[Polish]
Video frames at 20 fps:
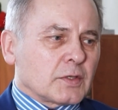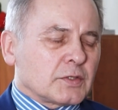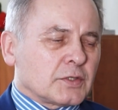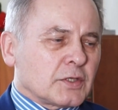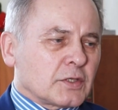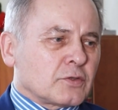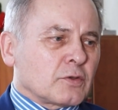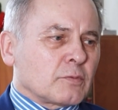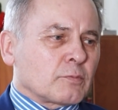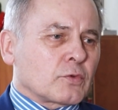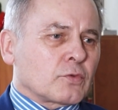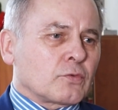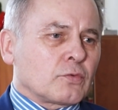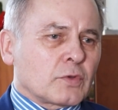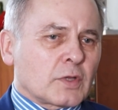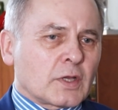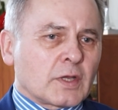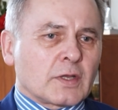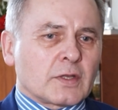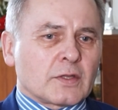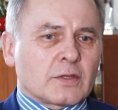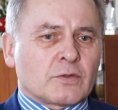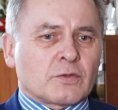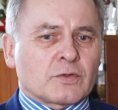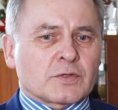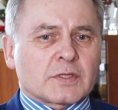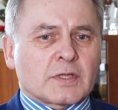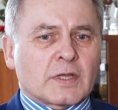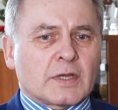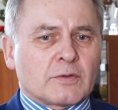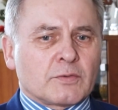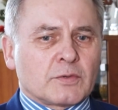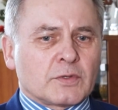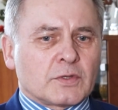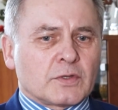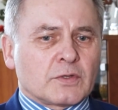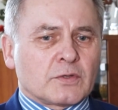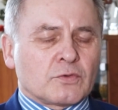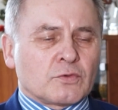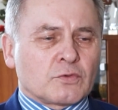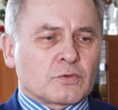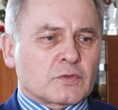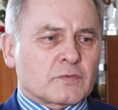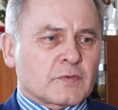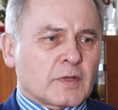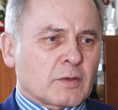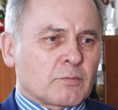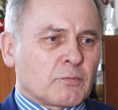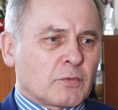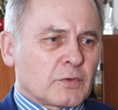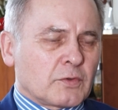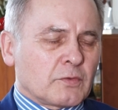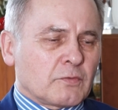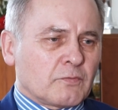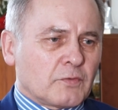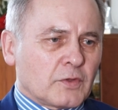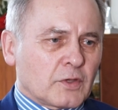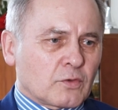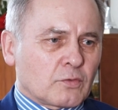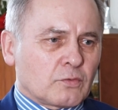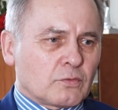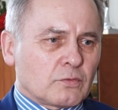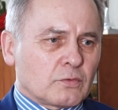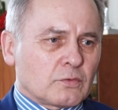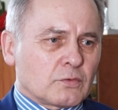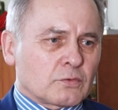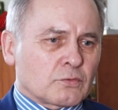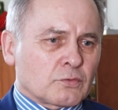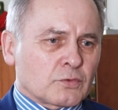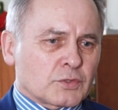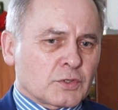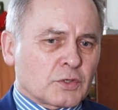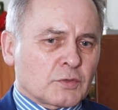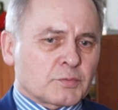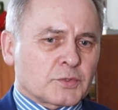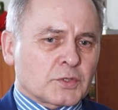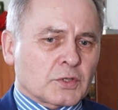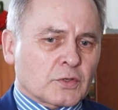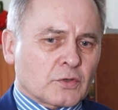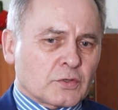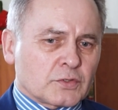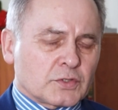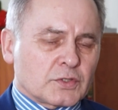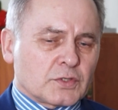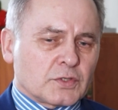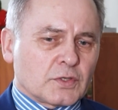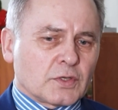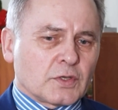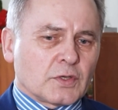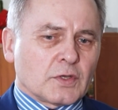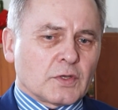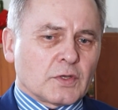Dzieciom, które doznały już w tak młodym wieku różnych przykrości,